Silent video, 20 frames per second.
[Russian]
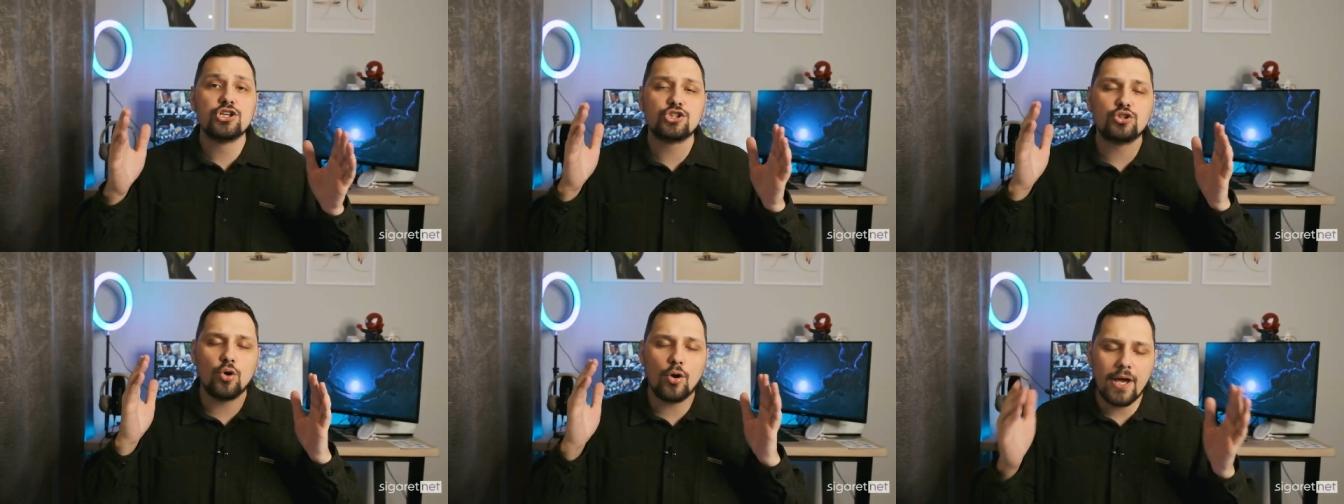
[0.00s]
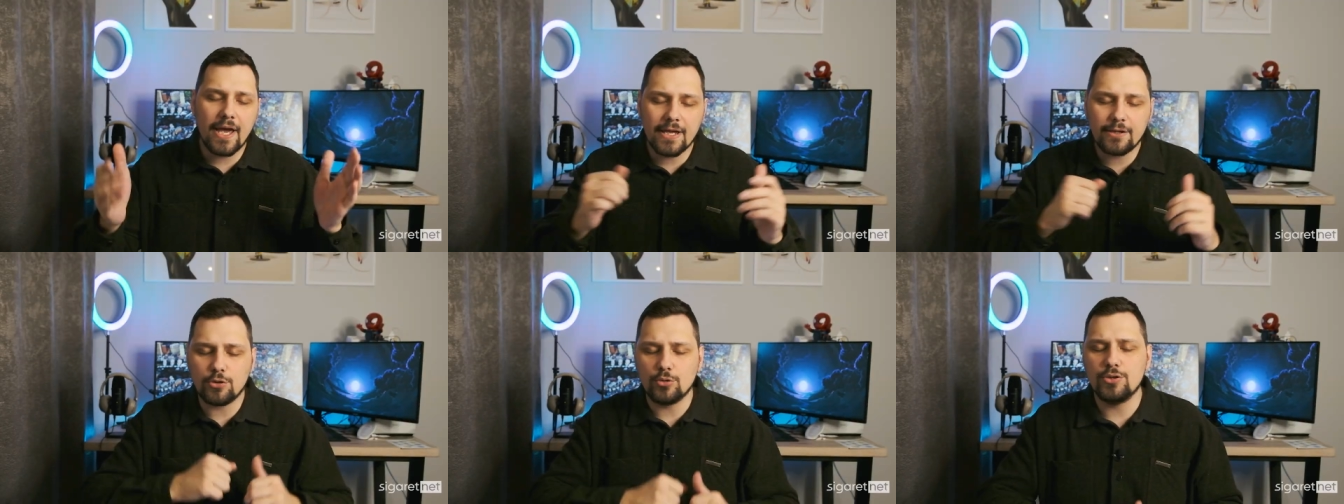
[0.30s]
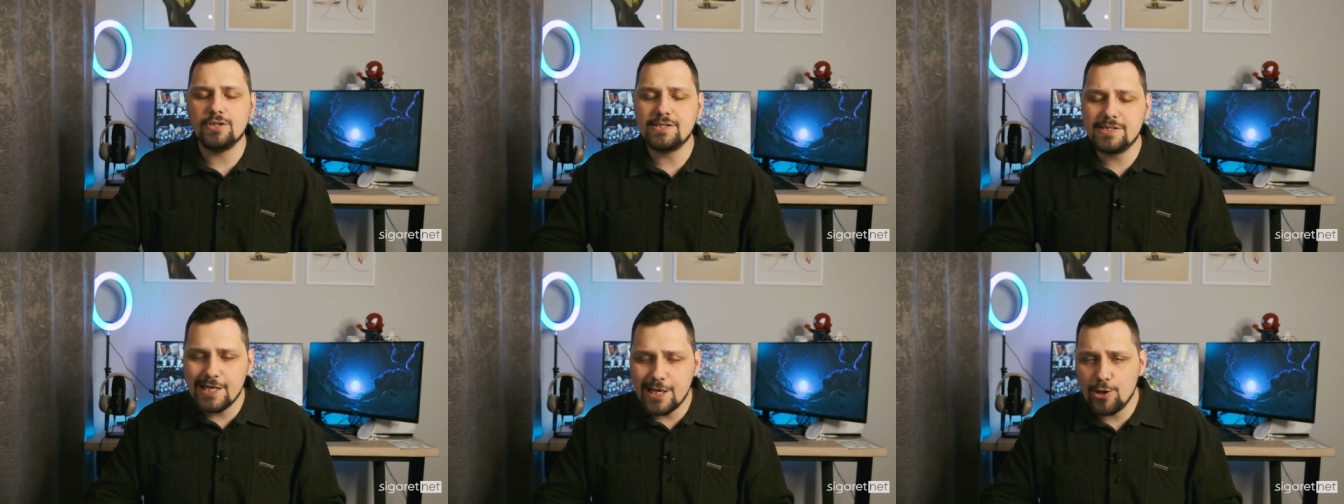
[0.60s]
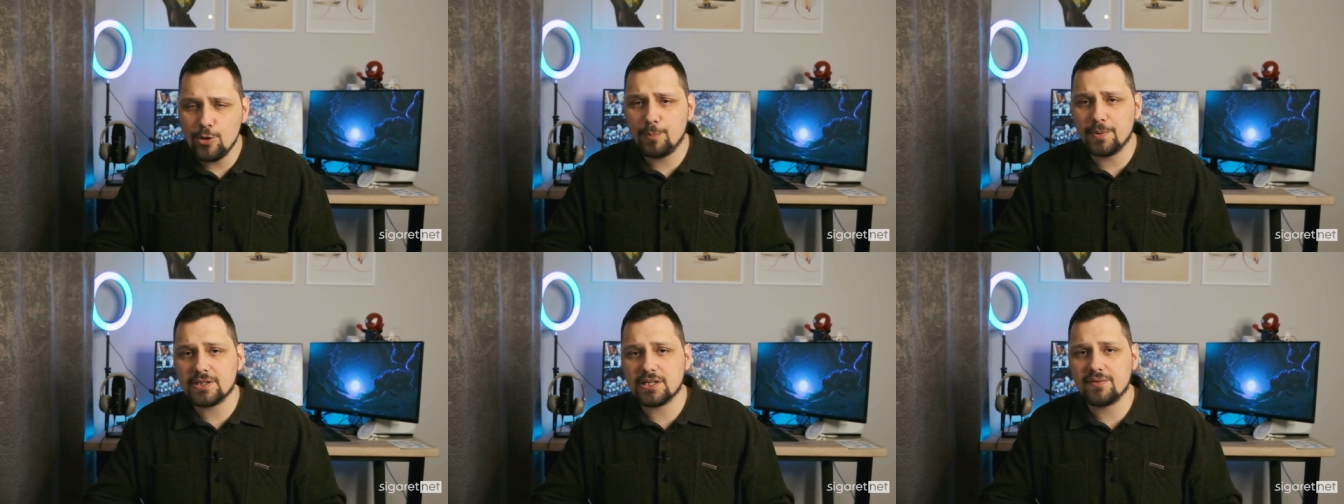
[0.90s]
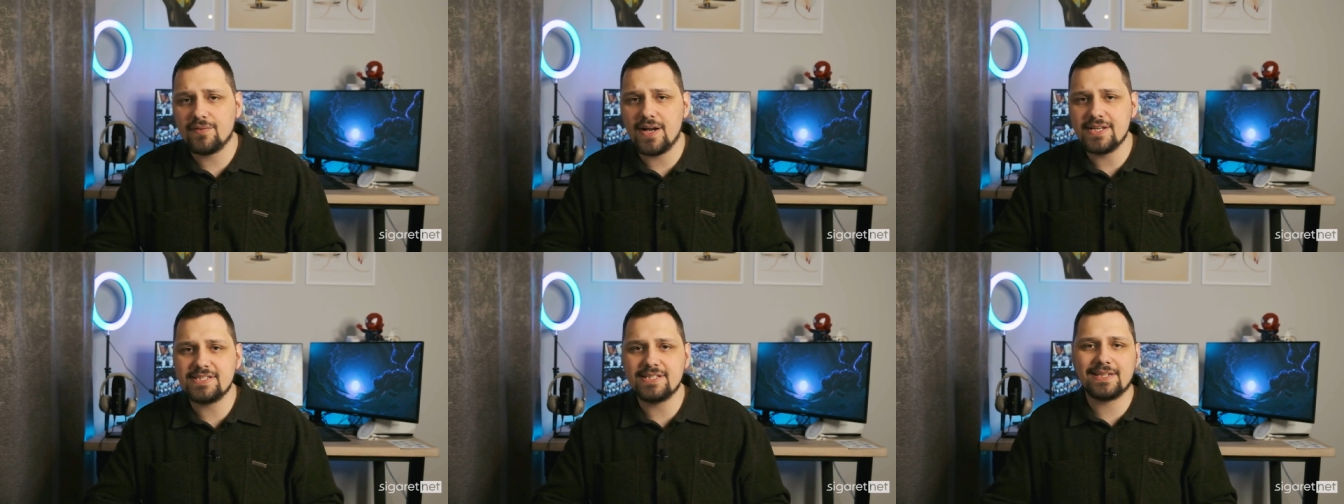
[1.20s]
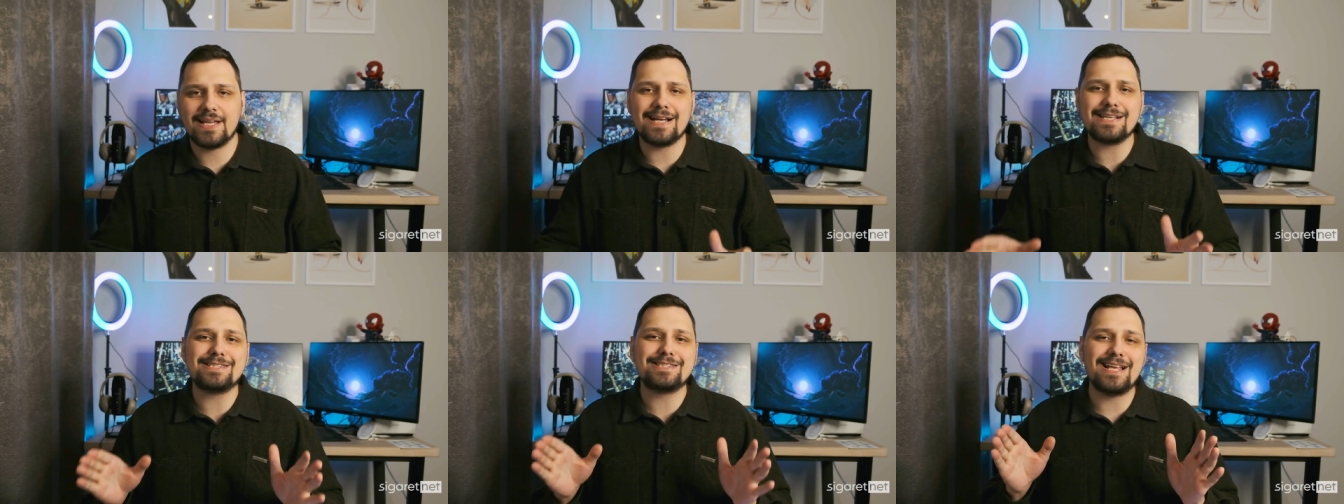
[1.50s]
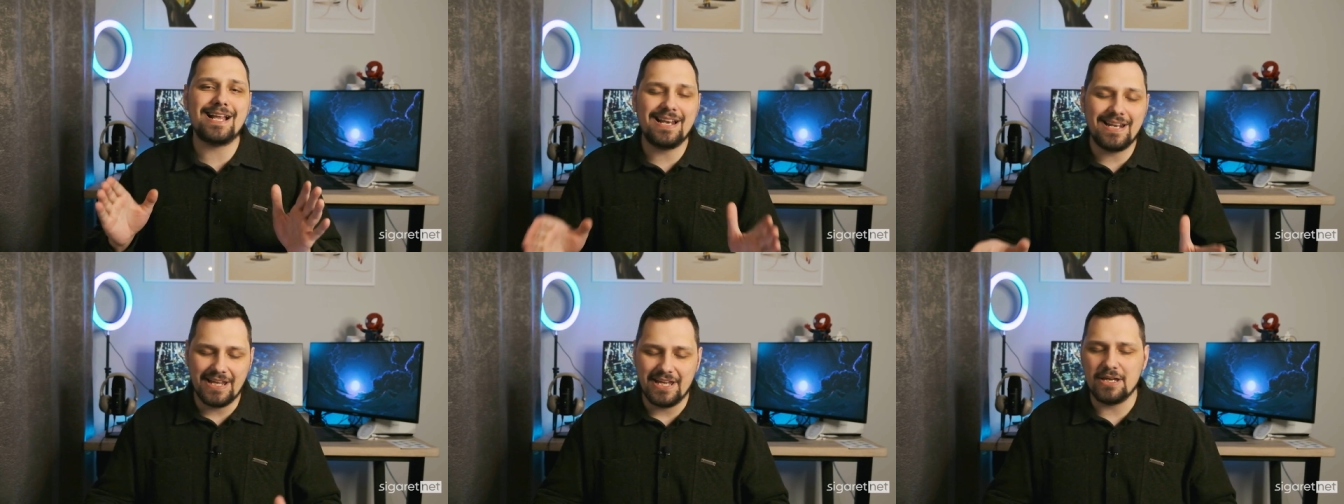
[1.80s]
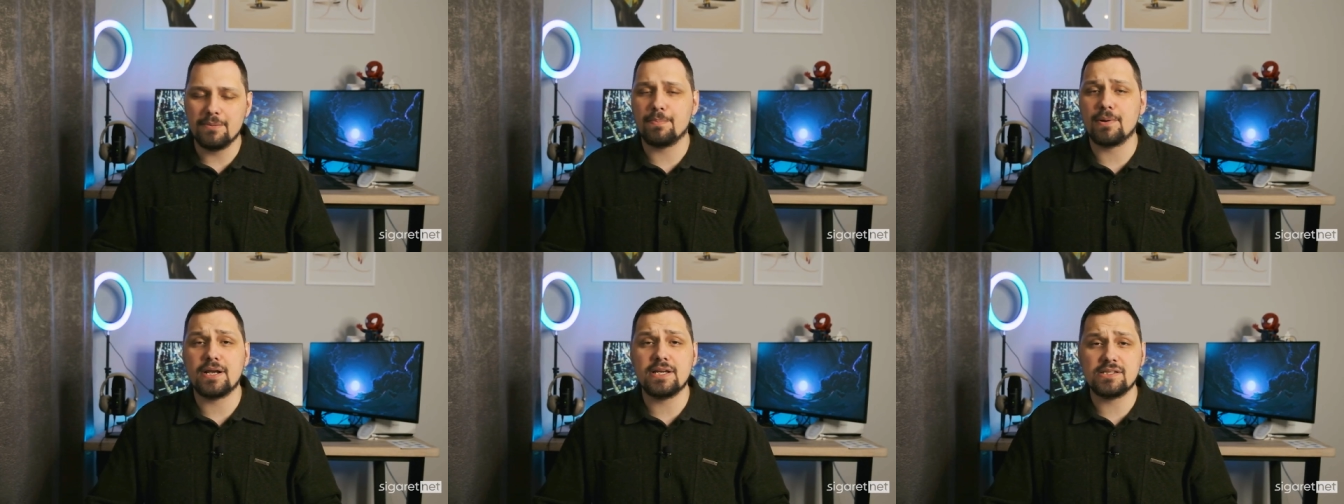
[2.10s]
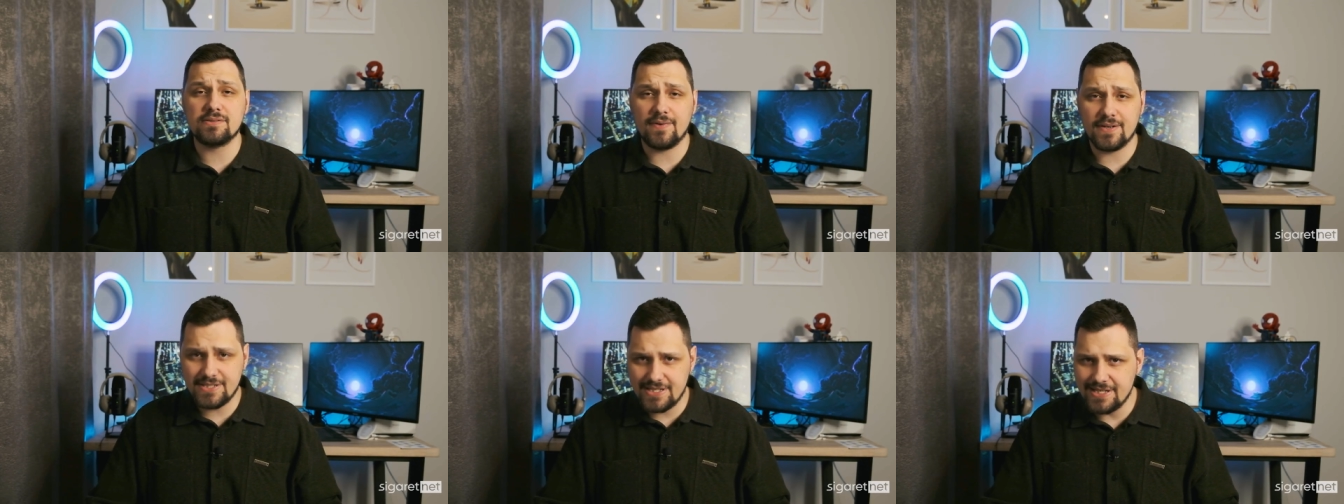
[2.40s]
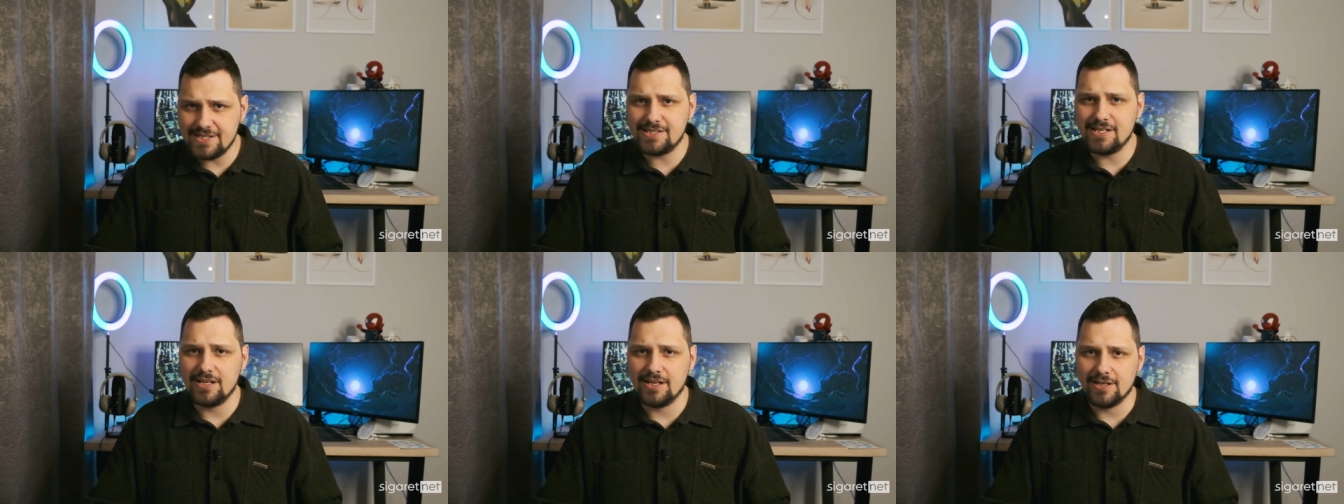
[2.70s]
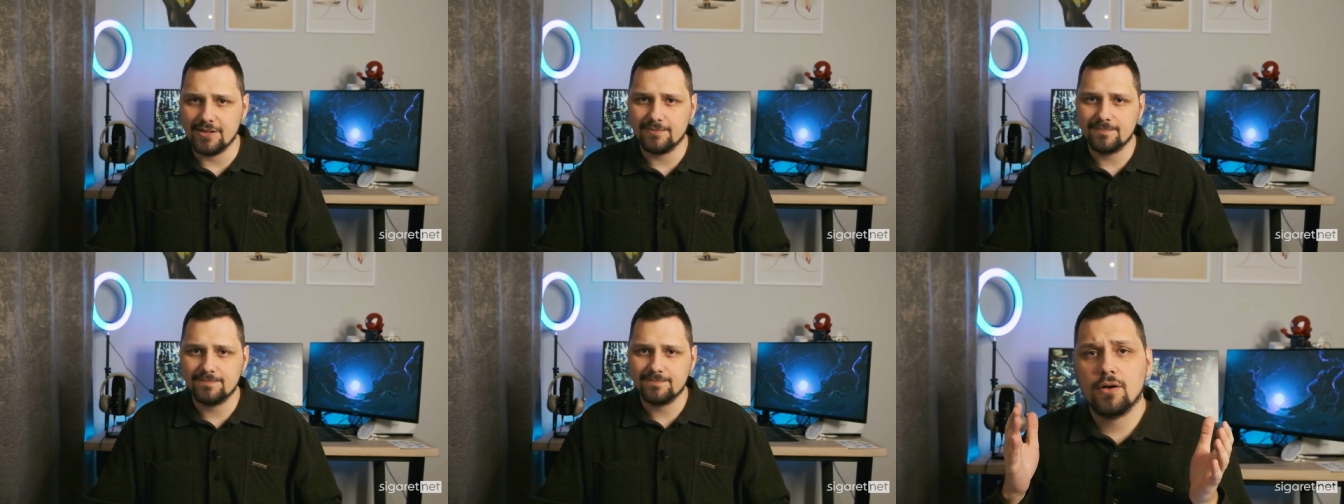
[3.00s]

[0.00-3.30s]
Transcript: что эту идею подхватят остальные производители.